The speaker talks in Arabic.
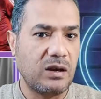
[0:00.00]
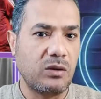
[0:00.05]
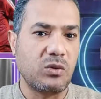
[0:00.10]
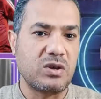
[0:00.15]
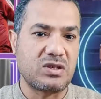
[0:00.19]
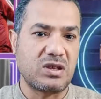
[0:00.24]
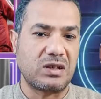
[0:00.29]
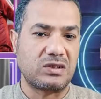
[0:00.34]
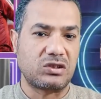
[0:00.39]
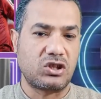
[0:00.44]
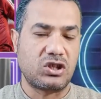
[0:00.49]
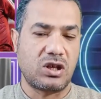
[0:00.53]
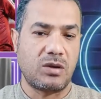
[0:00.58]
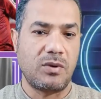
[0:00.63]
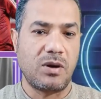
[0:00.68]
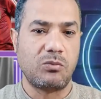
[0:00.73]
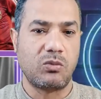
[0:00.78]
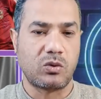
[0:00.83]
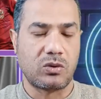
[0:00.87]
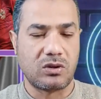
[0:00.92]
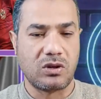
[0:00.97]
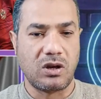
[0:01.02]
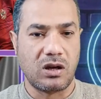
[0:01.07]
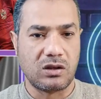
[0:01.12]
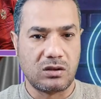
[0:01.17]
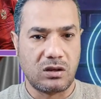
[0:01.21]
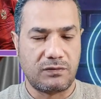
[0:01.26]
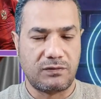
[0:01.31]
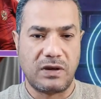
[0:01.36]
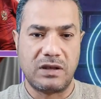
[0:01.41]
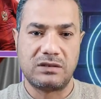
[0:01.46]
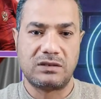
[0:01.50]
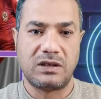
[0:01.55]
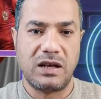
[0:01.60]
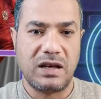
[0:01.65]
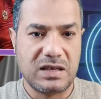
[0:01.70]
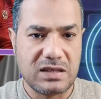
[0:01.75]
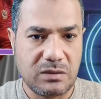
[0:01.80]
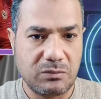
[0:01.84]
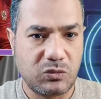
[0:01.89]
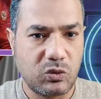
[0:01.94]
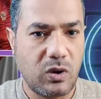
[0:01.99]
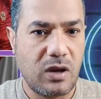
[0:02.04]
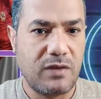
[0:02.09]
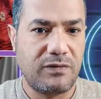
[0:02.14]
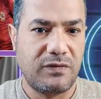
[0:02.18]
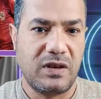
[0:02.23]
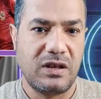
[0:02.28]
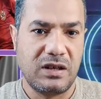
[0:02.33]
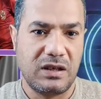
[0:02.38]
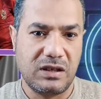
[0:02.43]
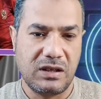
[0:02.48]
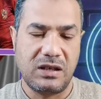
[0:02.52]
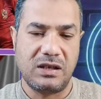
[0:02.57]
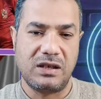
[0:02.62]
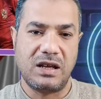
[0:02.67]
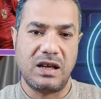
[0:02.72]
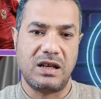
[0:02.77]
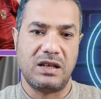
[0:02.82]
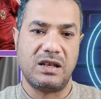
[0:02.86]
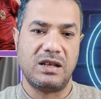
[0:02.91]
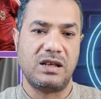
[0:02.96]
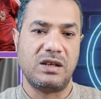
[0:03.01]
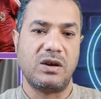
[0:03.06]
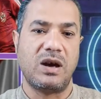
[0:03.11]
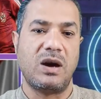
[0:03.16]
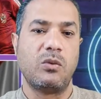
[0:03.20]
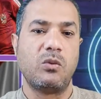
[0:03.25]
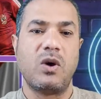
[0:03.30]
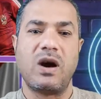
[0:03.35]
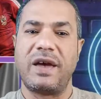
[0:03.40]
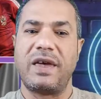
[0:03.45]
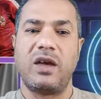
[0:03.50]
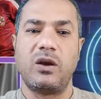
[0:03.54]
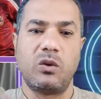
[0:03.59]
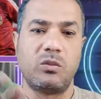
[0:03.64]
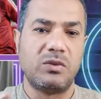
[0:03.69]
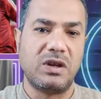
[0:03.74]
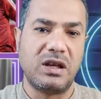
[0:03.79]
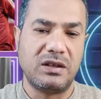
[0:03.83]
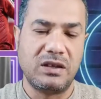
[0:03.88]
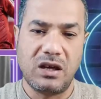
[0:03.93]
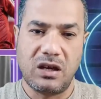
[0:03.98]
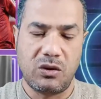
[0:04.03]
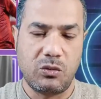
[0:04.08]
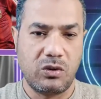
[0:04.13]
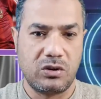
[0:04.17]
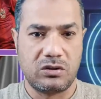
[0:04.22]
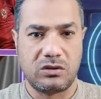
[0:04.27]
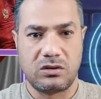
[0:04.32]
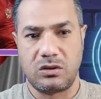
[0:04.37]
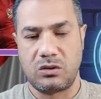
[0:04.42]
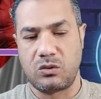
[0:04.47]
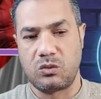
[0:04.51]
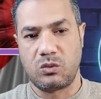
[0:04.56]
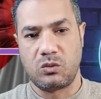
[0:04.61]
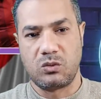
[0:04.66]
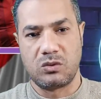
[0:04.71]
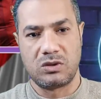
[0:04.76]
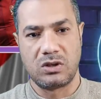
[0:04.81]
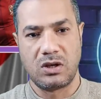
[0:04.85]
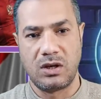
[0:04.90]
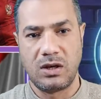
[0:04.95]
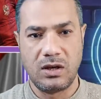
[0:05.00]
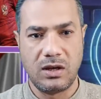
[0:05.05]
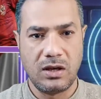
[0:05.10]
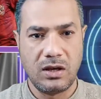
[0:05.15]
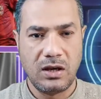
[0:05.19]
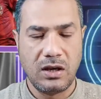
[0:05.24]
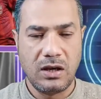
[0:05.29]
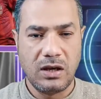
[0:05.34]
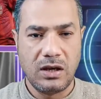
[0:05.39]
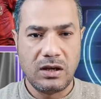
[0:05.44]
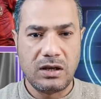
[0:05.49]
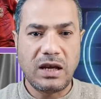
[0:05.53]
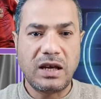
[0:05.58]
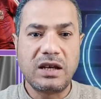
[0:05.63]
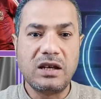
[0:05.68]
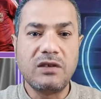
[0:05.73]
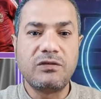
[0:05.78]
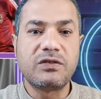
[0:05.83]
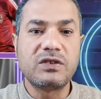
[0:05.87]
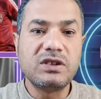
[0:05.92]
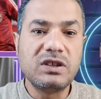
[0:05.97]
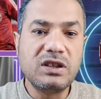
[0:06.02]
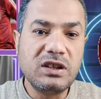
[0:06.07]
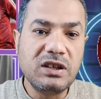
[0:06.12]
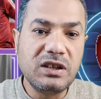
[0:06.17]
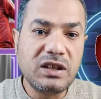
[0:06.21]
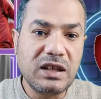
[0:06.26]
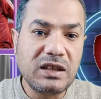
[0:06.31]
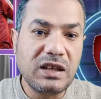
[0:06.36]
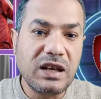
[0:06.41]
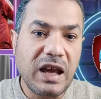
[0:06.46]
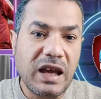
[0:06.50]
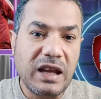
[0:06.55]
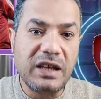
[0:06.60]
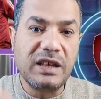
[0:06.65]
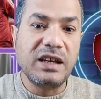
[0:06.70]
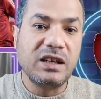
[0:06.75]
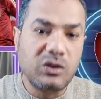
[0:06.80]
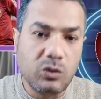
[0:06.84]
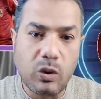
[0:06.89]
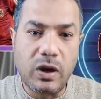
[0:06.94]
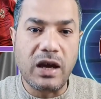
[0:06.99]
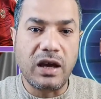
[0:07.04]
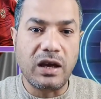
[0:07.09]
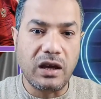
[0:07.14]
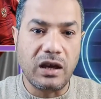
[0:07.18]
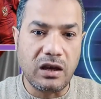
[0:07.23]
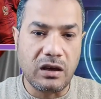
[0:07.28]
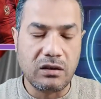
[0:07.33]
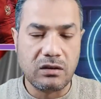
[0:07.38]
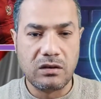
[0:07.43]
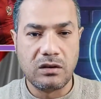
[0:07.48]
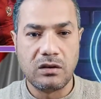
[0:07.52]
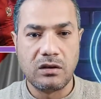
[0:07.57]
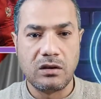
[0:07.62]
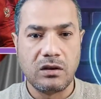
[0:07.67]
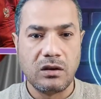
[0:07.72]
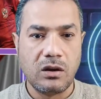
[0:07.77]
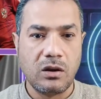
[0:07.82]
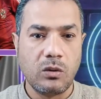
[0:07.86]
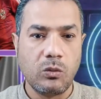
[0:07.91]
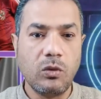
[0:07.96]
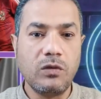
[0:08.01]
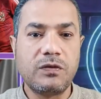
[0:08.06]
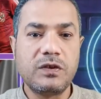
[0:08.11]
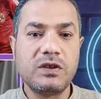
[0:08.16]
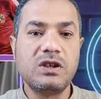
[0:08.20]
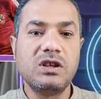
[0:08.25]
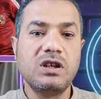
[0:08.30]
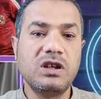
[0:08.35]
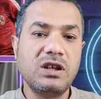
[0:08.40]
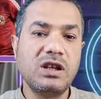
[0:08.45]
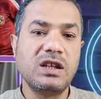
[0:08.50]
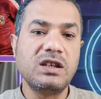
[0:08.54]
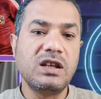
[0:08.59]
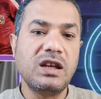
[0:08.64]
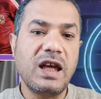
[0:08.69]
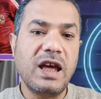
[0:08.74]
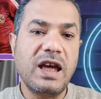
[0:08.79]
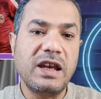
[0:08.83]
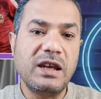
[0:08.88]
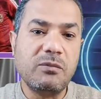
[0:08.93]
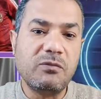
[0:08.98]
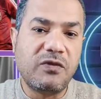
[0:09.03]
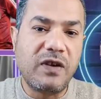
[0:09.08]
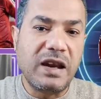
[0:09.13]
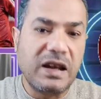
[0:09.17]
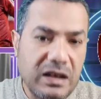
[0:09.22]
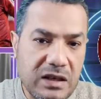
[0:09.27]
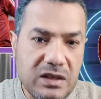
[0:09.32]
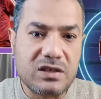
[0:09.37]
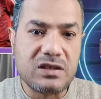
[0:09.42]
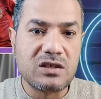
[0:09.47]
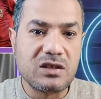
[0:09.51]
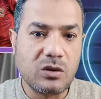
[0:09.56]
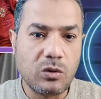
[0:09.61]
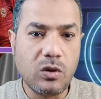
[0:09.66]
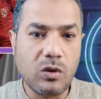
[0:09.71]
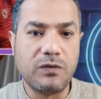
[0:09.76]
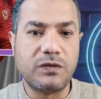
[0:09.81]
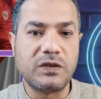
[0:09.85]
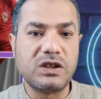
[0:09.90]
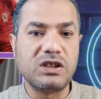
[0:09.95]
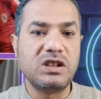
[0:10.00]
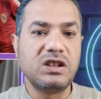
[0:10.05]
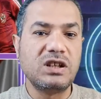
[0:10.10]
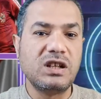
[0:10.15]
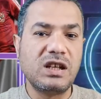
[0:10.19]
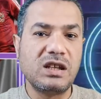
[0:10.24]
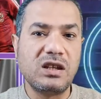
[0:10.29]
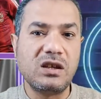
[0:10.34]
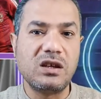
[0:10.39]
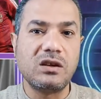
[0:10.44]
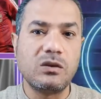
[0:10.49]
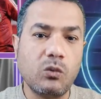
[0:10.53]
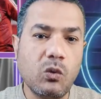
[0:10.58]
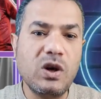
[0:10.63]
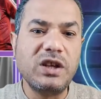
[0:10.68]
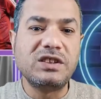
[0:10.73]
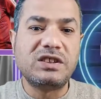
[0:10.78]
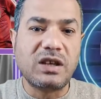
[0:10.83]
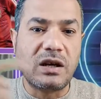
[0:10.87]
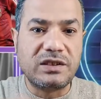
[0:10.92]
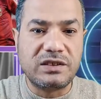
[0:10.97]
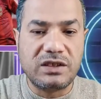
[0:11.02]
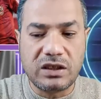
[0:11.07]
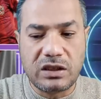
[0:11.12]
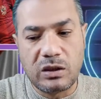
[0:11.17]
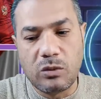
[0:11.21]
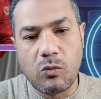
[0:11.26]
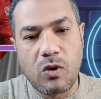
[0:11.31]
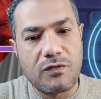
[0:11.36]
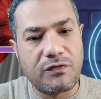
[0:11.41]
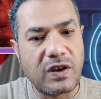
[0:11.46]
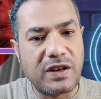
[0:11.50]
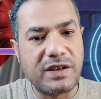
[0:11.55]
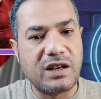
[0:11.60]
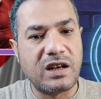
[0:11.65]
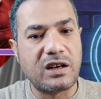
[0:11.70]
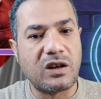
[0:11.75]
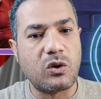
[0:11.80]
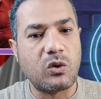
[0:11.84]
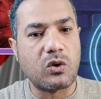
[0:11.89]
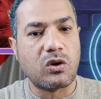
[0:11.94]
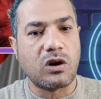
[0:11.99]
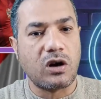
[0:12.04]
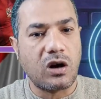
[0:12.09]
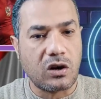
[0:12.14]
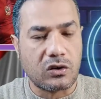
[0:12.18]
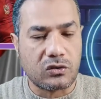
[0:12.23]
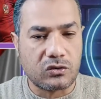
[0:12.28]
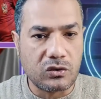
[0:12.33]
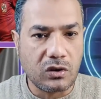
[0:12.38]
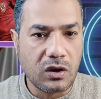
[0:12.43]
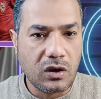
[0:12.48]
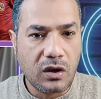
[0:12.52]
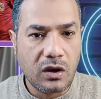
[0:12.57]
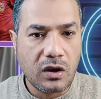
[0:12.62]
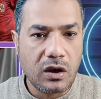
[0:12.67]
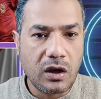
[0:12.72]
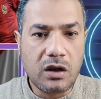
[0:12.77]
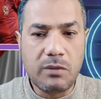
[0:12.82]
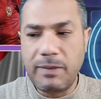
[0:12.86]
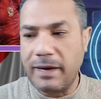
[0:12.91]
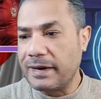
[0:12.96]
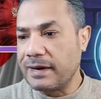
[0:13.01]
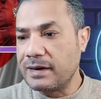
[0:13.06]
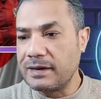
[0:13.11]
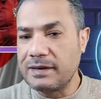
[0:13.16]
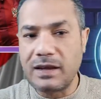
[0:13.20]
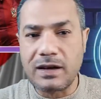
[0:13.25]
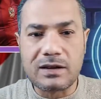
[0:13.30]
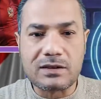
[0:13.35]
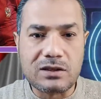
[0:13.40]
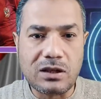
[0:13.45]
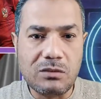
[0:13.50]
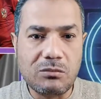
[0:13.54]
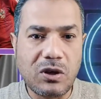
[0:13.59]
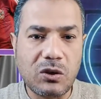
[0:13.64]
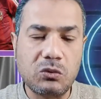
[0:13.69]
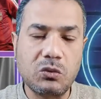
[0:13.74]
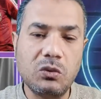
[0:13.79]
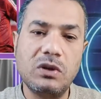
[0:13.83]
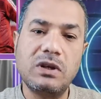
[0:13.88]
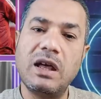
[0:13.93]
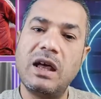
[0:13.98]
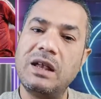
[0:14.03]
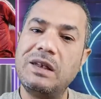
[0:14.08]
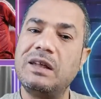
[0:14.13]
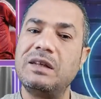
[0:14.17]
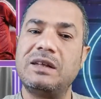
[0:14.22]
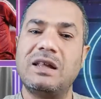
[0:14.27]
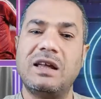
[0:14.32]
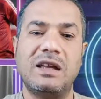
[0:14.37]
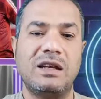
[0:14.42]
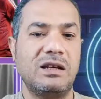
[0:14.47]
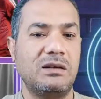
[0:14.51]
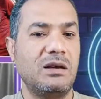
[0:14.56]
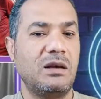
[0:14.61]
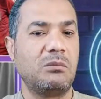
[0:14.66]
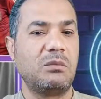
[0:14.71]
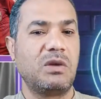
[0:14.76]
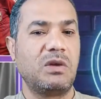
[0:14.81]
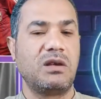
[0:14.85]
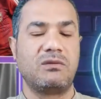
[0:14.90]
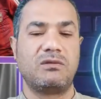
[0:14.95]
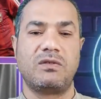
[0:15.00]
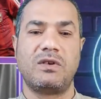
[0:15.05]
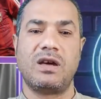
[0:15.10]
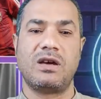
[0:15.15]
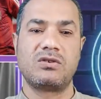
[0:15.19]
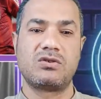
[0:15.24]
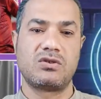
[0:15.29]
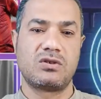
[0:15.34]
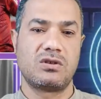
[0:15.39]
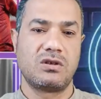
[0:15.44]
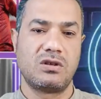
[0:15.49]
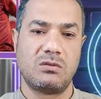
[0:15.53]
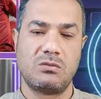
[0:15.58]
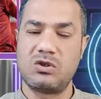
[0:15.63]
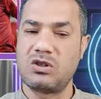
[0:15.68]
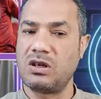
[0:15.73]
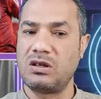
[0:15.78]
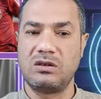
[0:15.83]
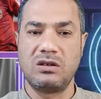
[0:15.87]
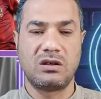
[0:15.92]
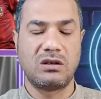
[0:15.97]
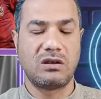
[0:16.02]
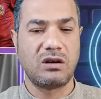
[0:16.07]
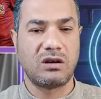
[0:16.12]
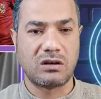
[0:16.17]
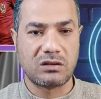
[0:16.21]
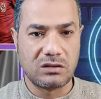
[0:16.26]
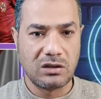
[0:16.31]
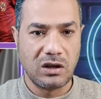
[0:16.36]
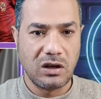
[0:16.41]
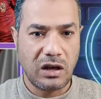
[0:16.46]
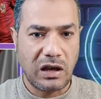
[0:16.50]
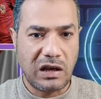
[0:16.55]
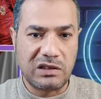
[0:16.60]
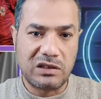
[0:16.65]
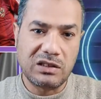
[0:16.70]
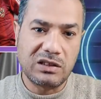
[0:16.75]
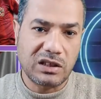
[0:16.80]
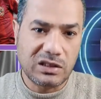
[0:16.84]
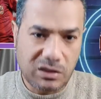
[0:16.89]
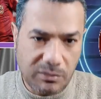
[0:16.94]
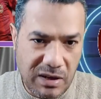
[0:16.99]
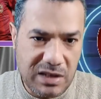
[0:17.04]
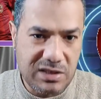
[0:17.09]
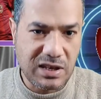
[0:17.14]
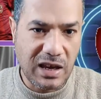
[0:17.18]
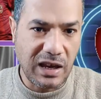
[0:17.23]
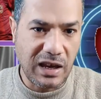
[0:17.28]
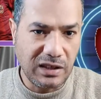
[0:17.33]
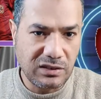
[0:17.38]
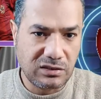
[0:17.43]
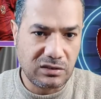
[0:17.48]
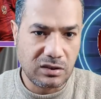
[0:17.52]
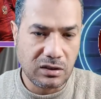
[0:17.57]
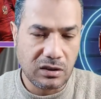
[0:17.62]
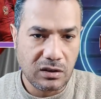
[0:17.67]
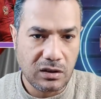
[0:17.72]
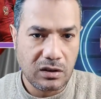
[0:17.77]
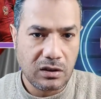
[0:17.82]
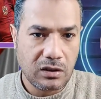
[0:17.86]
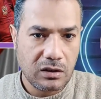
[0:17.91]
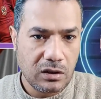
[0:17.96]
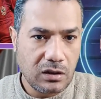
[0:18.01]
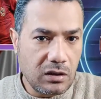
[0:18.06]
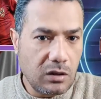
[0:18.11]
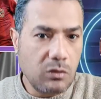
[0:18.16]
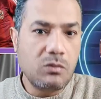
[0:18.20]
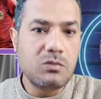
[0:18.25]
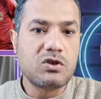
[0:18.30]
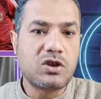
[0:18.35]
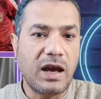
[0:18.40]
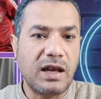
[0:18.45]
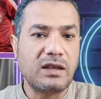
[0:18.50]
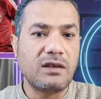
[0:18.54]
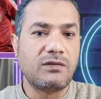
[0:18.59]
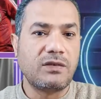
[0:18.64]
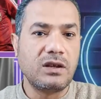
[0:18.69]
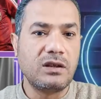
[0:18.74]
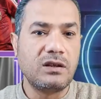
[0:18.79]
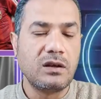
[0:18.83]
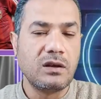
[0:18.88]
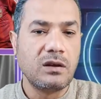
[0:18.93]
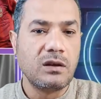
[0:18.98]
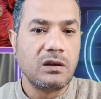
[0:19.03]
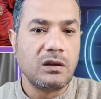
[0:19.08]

كوزاره الشباب والرياضه فانت لازم توافق ان الاهلي او غيره من النادي ياخد قروض لكن افرض ان النادي الاهلي نادي واقع وافرض ان النادي الاهلي مفلس وافرض ان النادي وانت اديتني موافقه ان انا اخد قرض البنك درس الموضوع لا النادي الاهلي لا ما ينفعش مش هديك قرض حضرتك تبقى ساعدت ايه له مساعده في كده